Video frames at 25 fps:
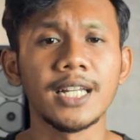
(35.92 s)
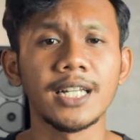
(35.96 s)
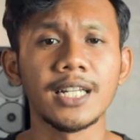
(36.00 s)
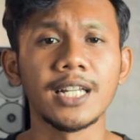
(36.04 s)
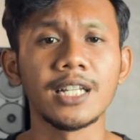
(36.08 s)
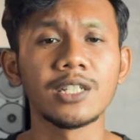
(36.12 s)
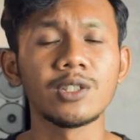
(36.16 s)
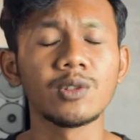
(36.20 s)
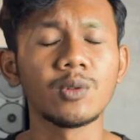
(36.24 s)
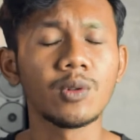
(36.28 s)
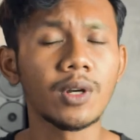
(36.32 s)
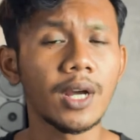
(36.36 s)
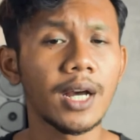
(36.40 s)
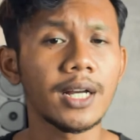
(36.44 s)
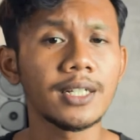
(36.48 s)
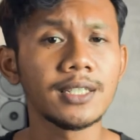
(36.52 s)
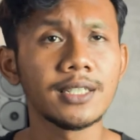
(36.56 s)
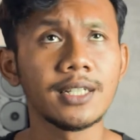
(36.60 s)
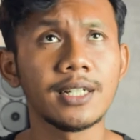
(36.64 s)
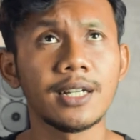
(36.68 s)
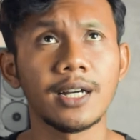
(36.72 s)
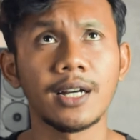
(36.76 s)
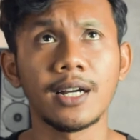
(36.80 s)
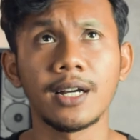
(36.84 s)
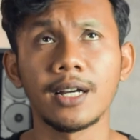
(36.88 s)
Dan juga
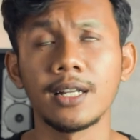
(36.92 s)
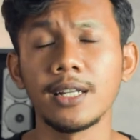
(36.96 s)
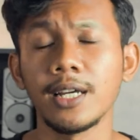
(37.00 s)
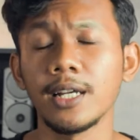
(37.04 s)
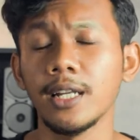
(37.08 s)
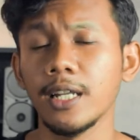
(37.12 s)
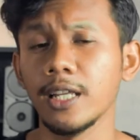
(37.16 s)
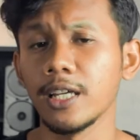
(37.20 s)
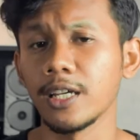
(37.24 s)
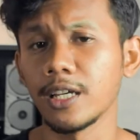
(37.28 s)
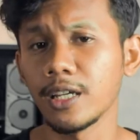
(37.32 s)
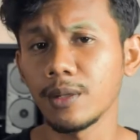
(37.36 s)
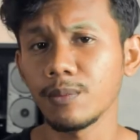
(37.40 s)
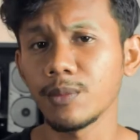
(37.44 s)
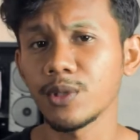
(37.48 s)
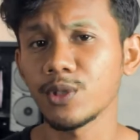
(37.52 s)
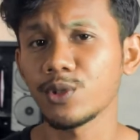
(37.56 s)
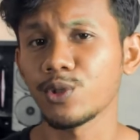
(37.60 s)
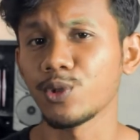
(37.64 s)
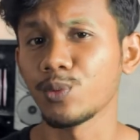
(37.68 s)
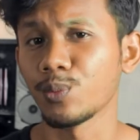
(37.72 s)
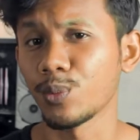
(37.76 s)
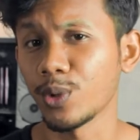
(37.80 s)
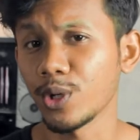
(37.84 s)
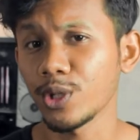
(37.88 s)
jika kalian ingin
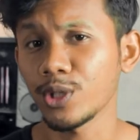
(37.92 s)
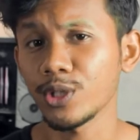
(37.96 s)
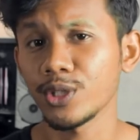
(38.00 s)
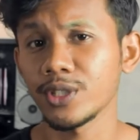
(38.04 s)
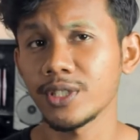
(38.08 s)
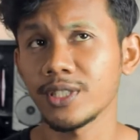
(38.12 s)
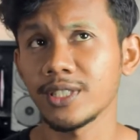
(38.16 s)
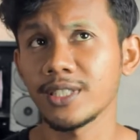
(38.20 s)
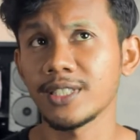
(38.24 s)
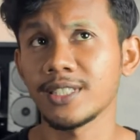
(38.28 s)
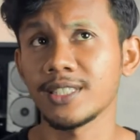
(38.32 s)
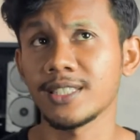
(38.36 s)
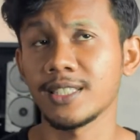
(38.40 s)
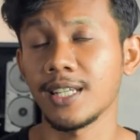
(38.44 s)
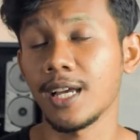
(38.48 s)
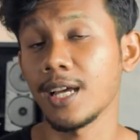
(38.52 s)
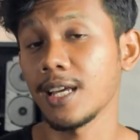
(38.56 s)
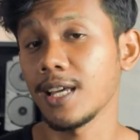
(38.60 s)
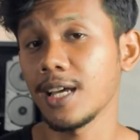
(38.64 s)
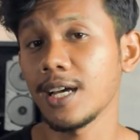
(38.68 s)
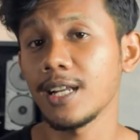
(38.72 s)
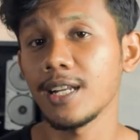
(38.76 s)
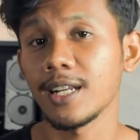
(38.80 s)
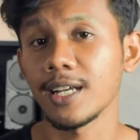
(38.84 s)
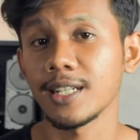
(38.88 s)
mensupport
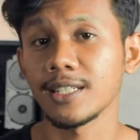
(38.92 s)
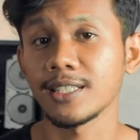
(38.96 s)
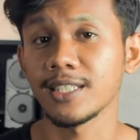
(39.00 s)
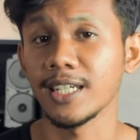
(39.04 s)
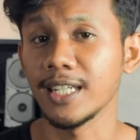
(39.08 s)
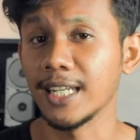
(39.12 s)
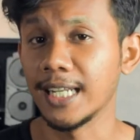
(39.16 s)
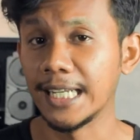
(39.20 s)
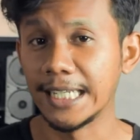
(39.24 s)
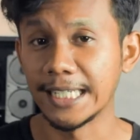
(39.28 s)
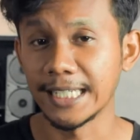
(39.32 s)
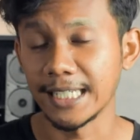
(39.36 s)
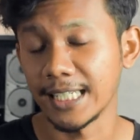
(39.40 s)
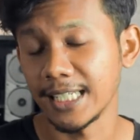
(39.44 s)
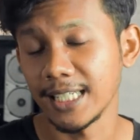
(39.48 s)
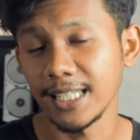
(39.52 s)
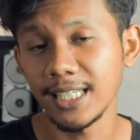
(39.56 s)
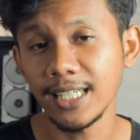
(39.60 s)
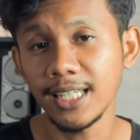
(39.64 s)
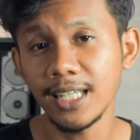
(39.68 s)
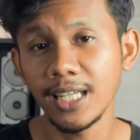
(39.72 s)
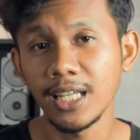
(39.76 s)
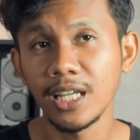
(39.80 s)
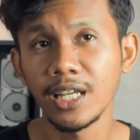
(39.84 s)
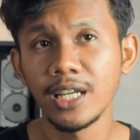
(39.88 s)
saya dan channel
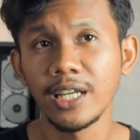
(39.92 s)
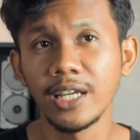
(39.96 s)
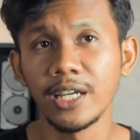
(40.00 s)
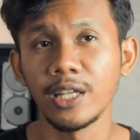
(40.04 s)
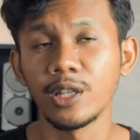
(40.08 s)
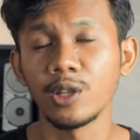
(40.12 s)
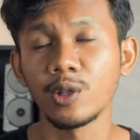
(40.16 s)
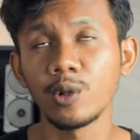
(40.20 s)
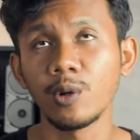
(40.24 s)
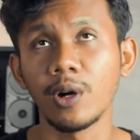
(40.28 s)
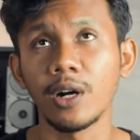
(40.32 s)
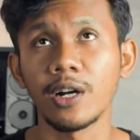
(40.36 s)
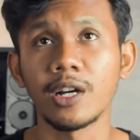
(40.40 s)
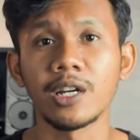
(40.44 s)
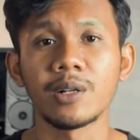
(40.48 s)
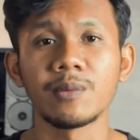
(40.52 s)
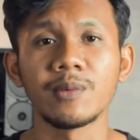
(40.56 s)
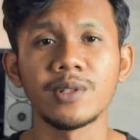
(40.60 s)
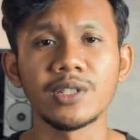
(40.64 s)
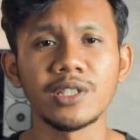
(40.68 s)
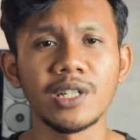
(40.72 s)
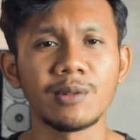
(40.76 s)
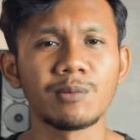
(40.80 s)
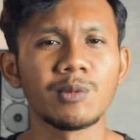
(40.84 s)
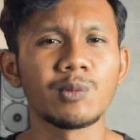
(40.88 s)
ini, itu agar
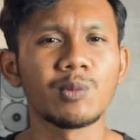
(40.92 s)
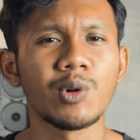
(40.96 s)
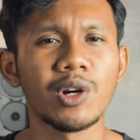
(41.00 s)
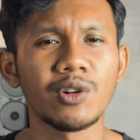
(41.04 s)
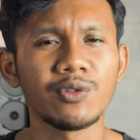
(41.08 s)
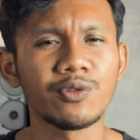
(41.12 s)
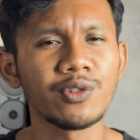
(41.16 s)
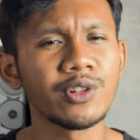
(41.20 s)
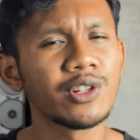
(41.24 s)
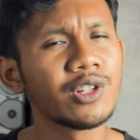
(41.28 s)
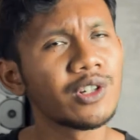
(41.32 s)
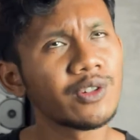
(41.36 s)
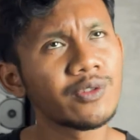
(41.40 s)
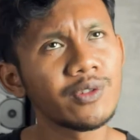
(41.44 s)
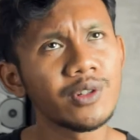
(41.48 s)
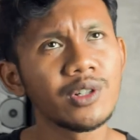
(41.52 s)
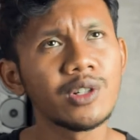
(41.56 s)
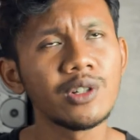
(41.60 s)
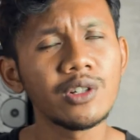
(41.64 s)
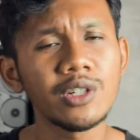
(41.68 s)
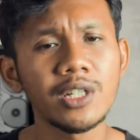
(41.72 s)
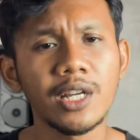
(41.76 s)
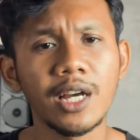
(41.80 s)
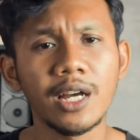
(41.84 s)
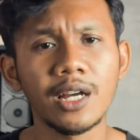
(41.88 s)
bisa membuat
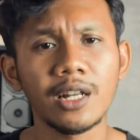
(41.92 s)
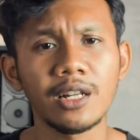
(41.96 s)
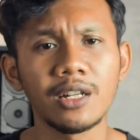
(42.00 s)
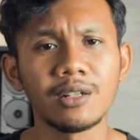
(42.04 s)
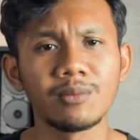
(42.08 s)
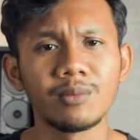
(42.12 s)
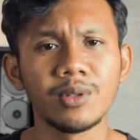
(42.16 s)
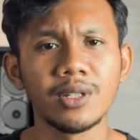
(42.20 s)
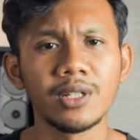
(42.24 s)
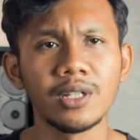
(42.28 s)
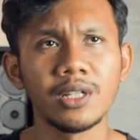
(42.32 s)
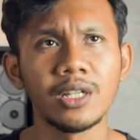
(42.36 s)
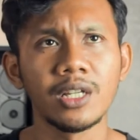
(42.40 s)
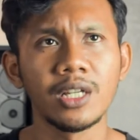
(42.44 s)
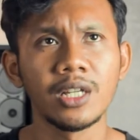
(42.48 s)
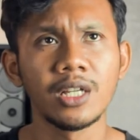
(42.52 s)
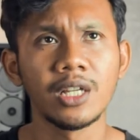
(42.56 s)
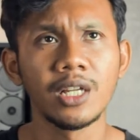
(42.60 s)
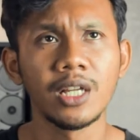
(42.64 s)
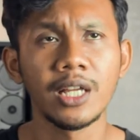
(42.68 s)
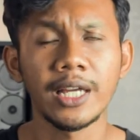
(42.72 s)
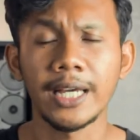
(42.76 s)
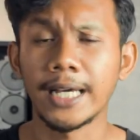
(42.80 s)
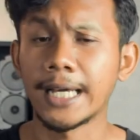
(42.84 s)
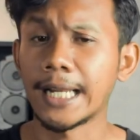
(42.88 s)
video-video yang lebih
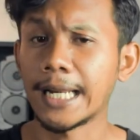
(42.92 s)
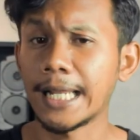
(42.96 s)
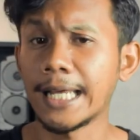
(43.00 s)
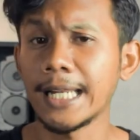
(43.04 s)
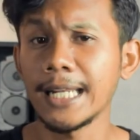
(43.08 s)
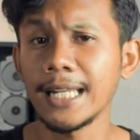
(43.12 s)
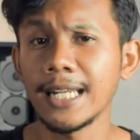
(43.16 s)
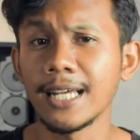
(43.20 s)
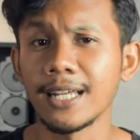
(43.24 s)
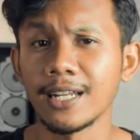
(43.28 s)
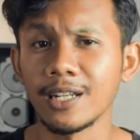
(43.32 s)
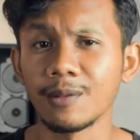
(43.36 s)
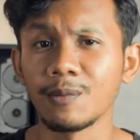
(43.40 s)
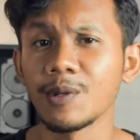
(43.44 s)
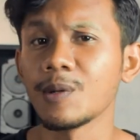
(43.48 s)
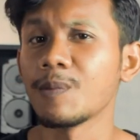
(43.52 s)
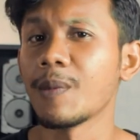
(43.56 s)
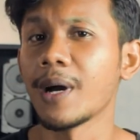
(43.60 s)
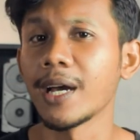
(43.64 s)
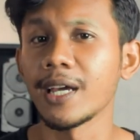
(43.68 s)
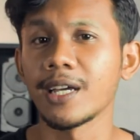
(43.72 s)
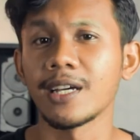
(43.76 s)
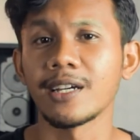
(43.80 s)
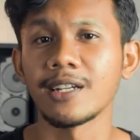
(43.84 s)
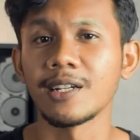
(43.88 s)
keren dan lebih
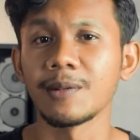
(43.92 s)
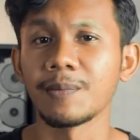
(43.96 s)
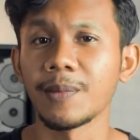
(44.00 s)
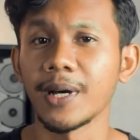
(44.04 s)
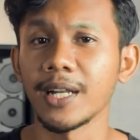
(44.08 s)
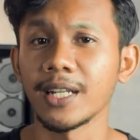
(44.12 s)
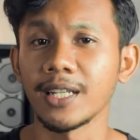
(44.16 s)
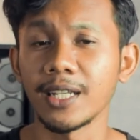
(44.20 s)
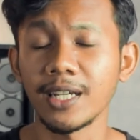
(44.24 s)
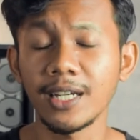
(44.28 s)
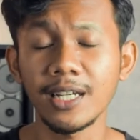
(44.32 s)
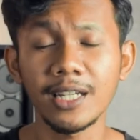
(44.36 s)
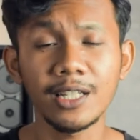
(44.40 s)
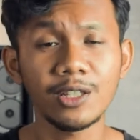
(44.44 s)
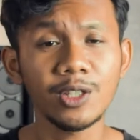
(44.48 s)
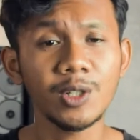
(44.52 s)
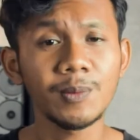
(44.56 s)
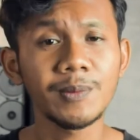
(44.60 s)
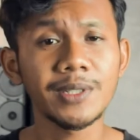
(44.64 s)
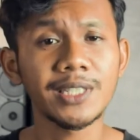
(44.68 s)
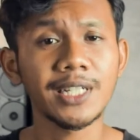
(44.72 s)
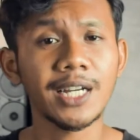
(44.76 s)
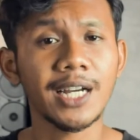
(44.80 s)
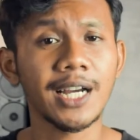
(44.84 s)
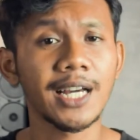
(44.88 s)
baik ke depannya, itu
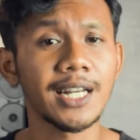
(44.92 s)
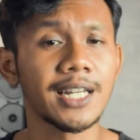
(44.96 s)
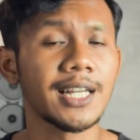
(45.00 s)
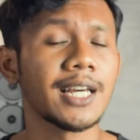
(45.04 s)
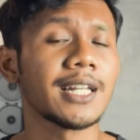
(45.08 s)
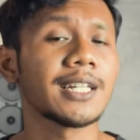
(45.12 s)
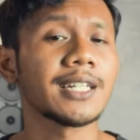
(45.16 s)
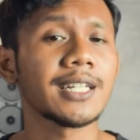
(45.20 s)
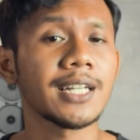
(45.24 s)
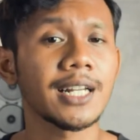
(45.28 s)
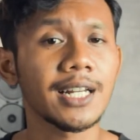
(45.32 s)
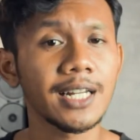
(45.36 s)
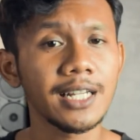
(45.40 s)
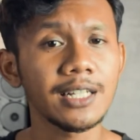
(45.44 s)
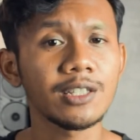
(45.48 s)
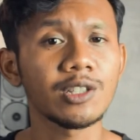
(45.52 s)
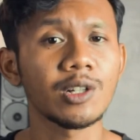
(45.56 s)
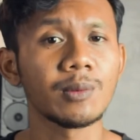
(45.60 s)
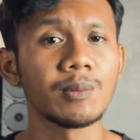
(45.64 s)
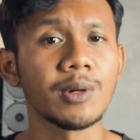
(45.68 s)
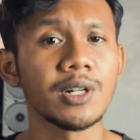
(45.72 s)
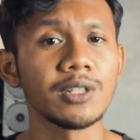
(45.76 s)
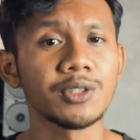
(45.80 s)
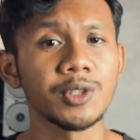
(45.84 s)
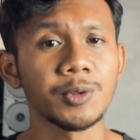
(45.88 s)
bisa kalian klik
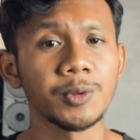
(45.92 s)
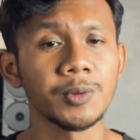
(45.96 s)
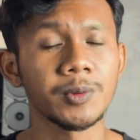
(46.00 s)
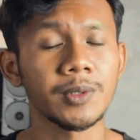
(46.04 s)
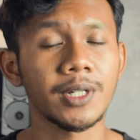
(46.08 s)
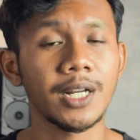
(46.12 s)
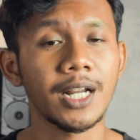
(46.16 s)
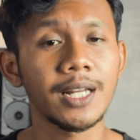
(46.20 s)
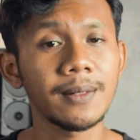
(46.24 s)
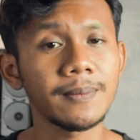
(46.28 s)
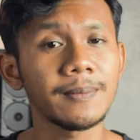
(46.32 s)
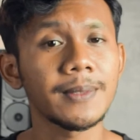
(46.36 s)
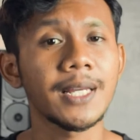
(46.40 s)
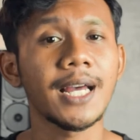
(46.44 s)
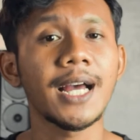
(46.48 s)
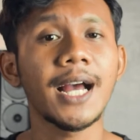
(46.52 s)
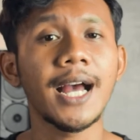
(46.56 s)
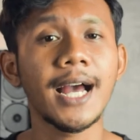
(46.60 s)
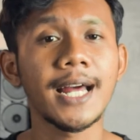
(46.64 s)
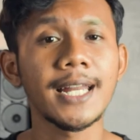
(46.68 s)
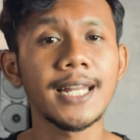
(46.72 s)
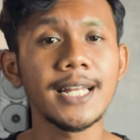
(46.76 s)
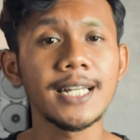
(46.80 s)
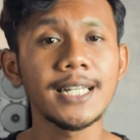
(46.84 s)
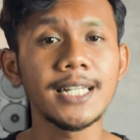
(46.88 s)
tombol subscribe yang
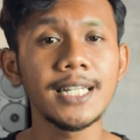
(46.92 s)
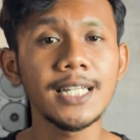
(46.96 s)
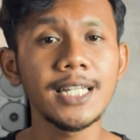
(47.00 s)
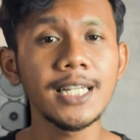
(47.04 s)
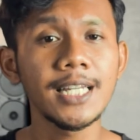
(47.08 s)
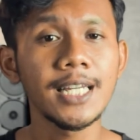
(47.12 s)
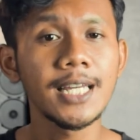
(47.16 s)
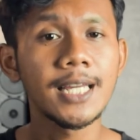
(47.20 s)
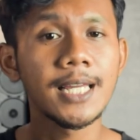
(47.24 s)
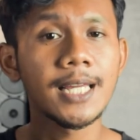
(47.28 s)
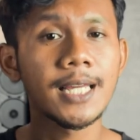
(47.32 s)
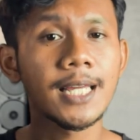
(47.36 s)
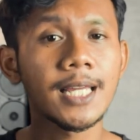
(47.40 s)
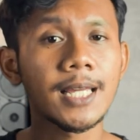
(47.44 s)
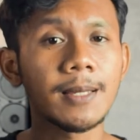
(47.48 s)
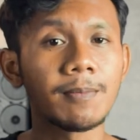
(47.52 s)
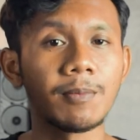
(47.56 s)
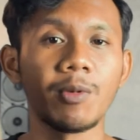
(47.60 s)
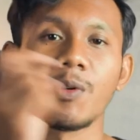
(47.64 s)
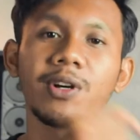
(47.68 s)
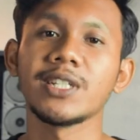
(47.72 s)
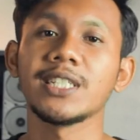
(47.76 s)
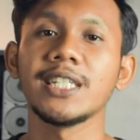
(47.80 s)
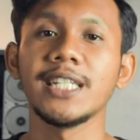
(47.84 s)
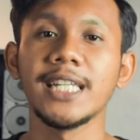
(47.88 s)
ada di
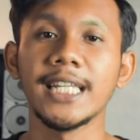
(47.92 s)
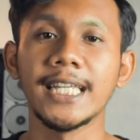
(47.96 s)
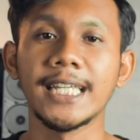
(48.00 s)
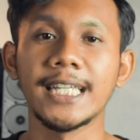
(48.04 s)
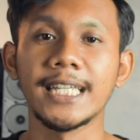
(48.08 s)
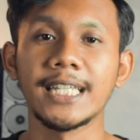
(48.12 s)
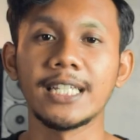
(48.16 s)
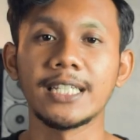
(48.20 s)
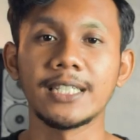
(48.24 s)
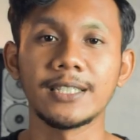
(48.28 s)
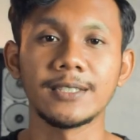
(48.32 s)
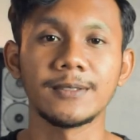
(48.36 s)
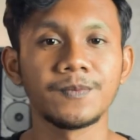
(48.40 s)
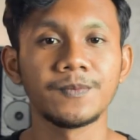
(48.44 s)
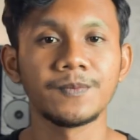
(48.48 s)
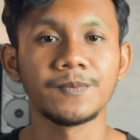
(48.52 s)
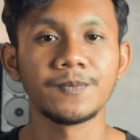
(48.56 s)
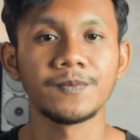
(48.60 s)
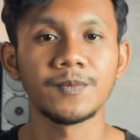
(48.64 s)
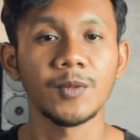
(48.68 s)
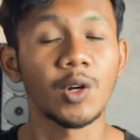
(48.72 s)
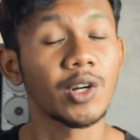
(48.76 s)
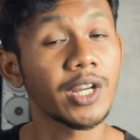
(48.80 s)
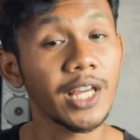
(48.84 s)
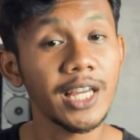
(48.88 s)
bawah sini.
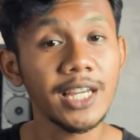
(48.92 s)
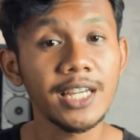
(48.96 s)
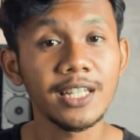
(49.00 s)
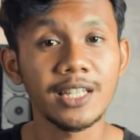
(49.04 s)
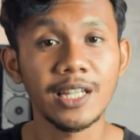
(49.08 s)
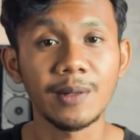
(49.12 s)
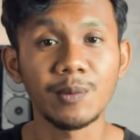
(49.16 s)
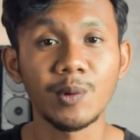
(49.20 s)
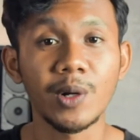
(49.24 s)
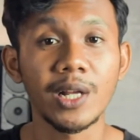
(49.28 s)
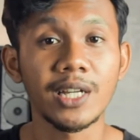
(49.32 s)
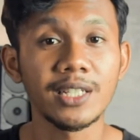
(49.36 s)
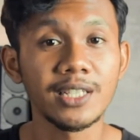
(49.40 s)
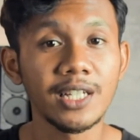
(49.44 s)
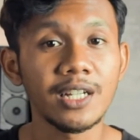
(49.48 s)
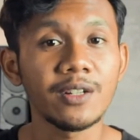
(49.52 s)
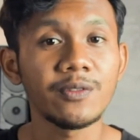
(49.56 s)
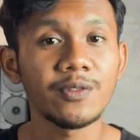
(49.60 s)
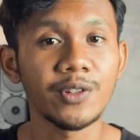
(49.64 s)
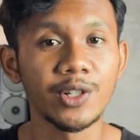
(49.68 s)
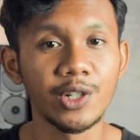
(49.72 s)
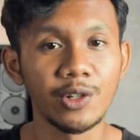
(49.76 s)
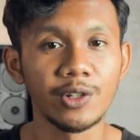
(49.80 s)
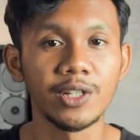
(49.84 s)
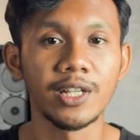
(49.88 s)
Oke, kita mulai aja
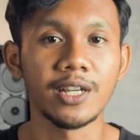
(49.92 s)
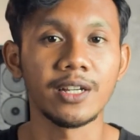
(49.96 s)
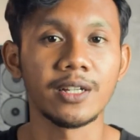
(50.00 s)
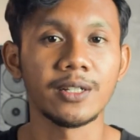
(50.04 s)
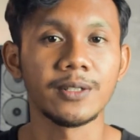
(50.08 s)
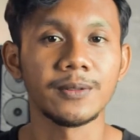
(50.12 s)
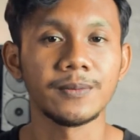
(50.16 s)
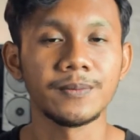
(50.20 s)
videonya.